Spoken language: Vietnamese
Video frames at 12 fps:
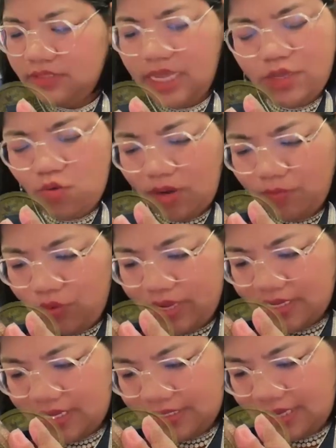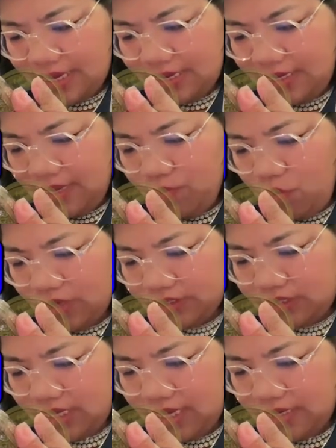tinh doan mui ở trái ta kim
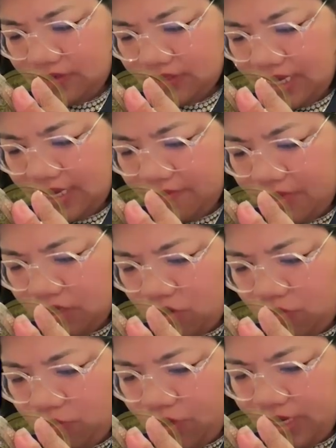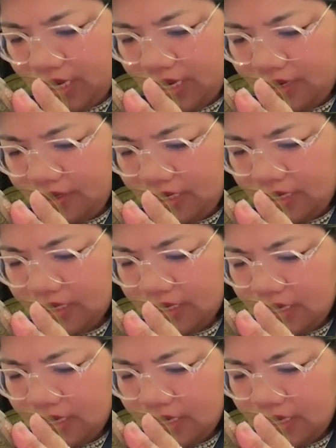hoàng sinh lô ta miên côn mui hai